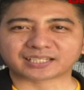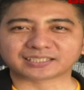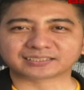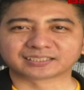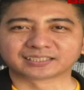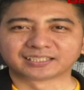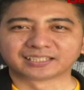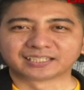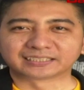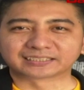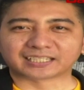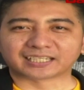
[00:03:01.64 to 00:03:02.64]
Equitas.
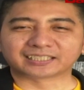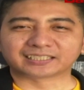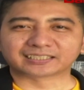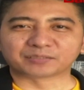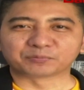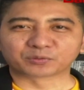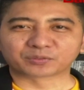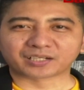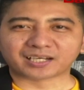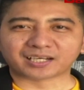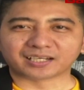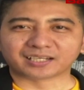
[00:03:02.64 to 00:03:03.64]
Sekarang kita
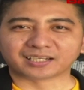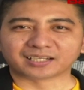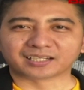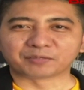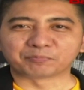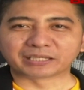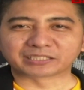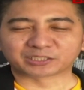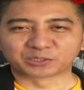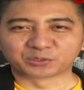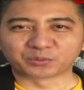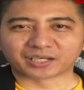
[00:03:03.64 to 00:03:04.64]
buka uh,
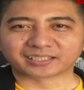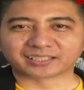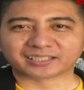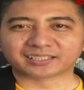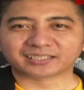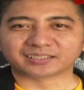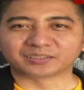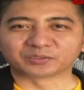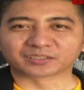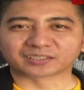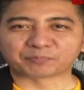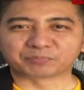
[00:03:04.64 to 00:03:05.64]
batch 2-nya
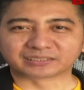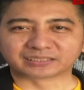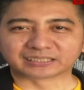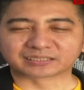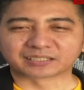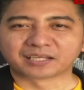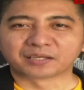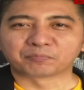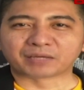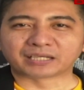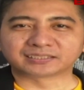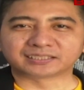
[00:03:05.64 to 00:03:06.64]
untuk lab bisnis.
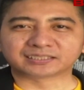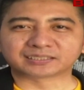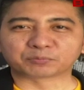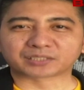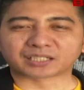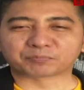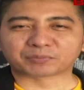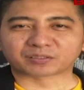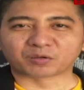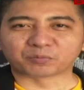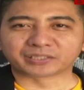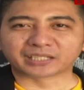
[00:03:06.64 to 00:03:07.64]
Masih seputar
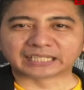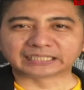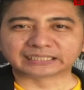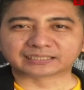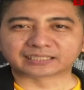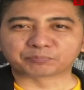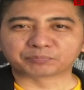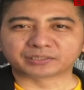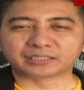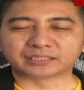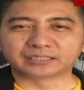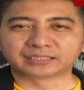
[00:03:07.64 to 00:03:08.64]
perkopian
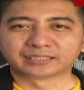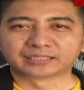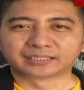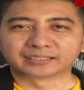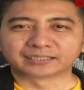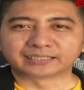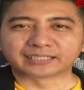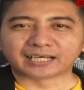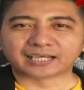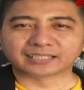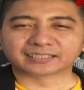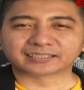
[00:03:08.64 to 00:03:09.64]
tapi
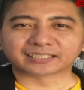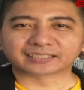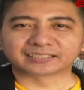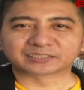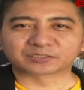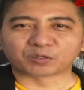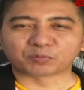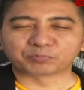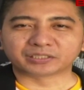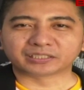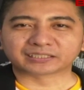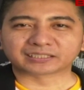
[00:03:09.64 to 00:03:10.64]
tidak hanya teknis
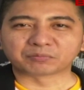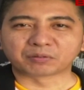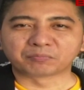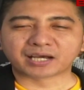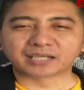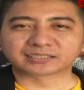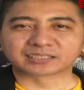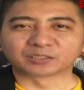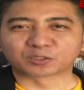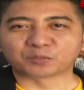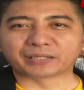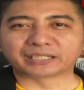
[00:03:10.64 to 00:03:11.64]
kopi, kita membahas
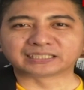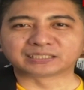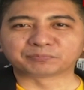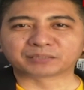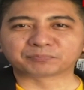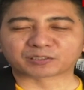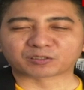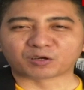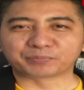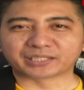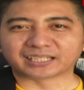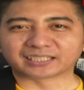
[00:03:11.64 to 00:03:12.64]
seluruh manajemen
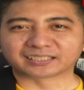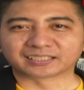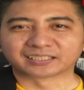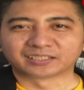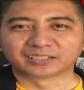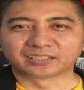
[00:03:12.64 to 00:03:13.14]
perkopian.